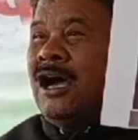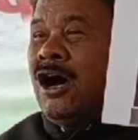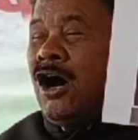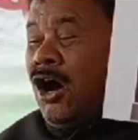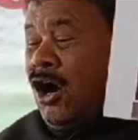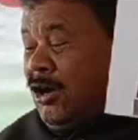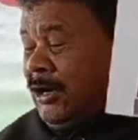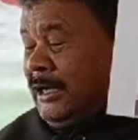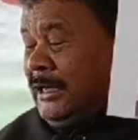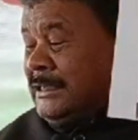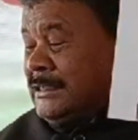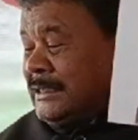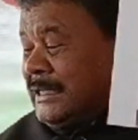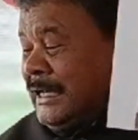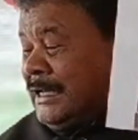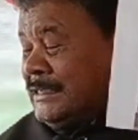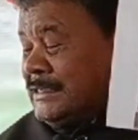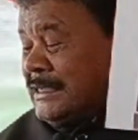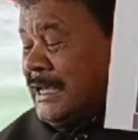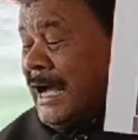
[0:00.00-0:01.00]
और इसके
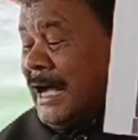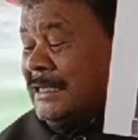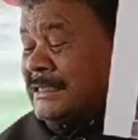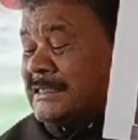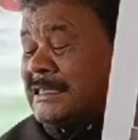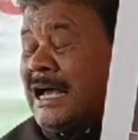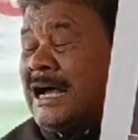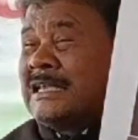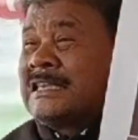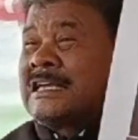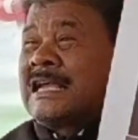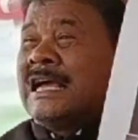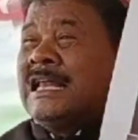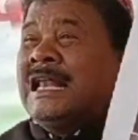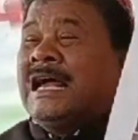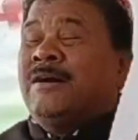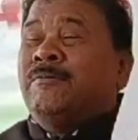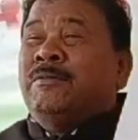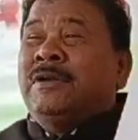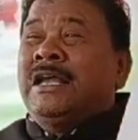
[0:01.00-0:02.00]
साथ साथ कल
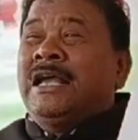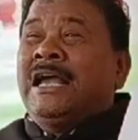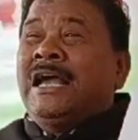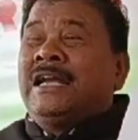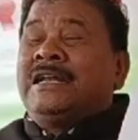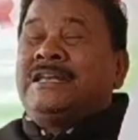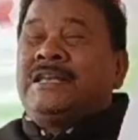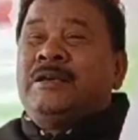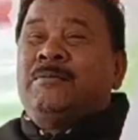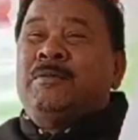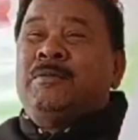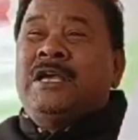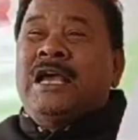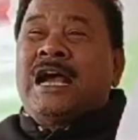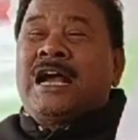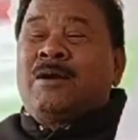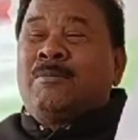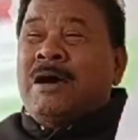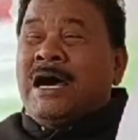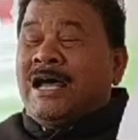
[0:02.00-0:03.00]
हमने टीवी
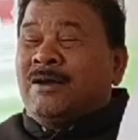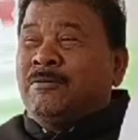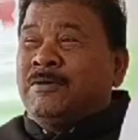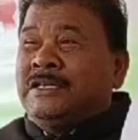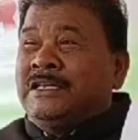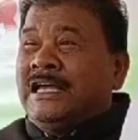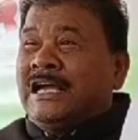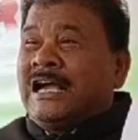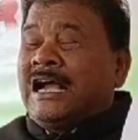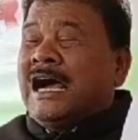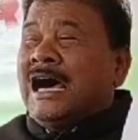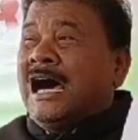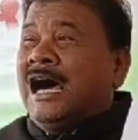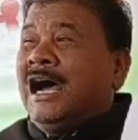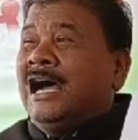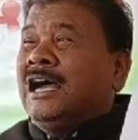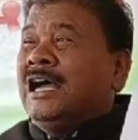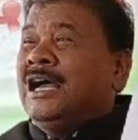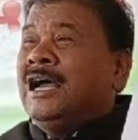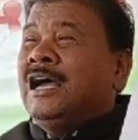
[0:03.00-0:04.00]
अखबार में देखा
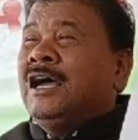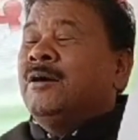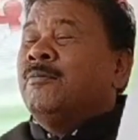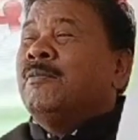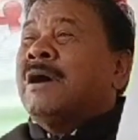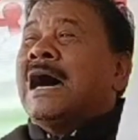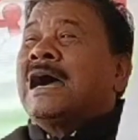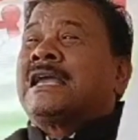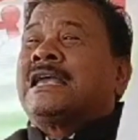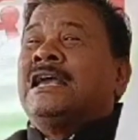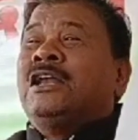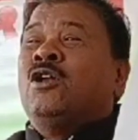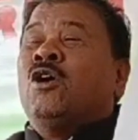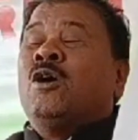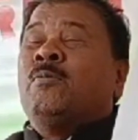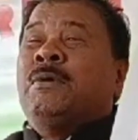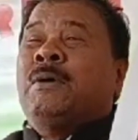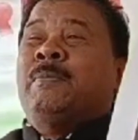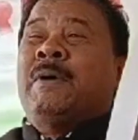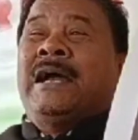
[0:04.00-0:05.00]
बाकी लोग
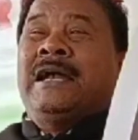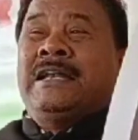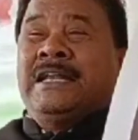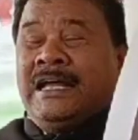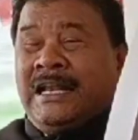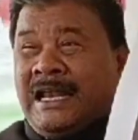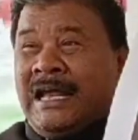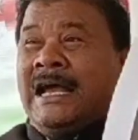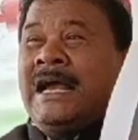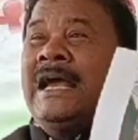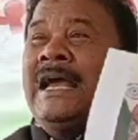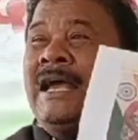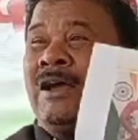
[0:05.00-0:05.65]
भी बैठे रह गए हैं